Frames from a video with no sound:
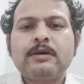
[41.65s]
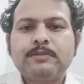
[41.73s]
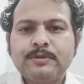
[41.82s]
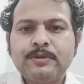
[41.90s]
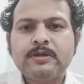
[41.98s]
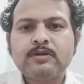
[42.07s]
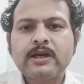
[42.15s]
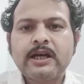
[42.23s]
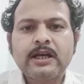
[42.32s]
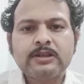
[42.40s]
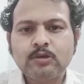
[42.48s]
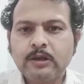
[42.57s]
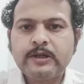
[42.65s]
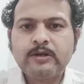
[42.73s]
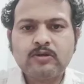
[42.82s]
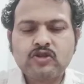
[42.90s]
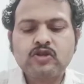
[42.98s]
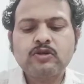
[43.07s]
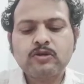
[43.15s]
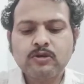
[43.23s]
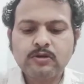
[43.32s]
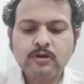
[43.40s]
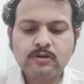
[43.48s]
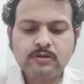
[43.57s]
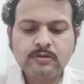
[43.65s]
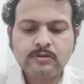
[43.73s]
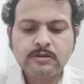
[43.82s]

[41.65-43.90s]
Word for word: বিভিন্ন খেলাধুলায় অংশগ্রহণ করো